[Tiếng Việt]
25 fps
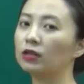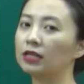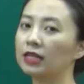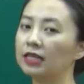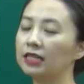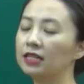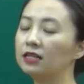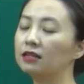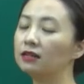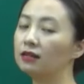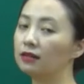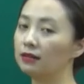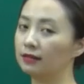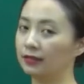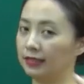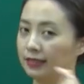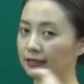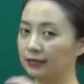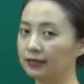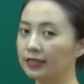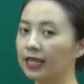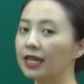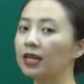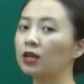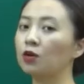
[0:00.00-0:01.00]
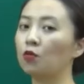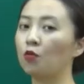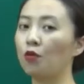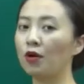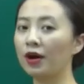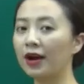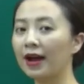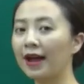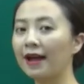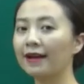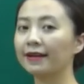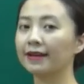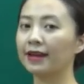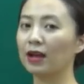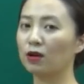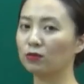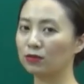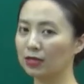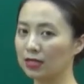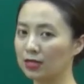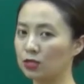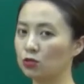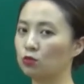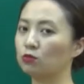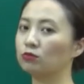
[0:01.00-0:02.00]
thế nhưng ở những tình huống khác nhau
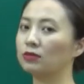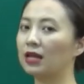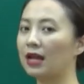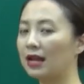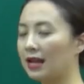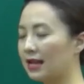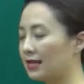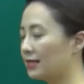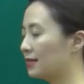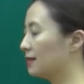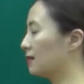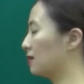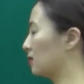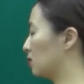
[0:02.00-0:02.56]
thì chúng ta lại sử